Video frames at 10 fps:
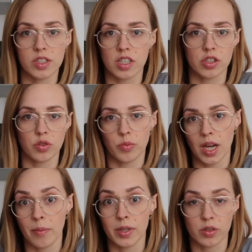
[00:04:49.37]
Zresztą
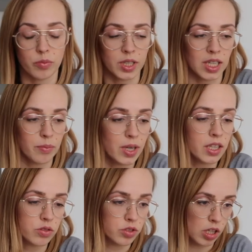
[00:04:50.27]
BHB to BHB,
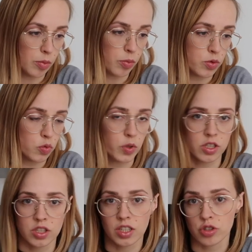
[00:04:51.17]
no i trzeba po prostu
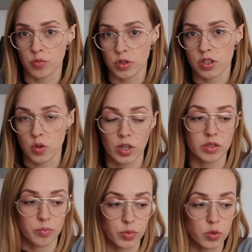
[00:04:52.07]
patrzeć na to, żeby
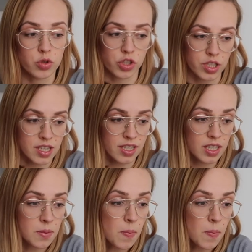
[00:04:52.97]
skład był czysty.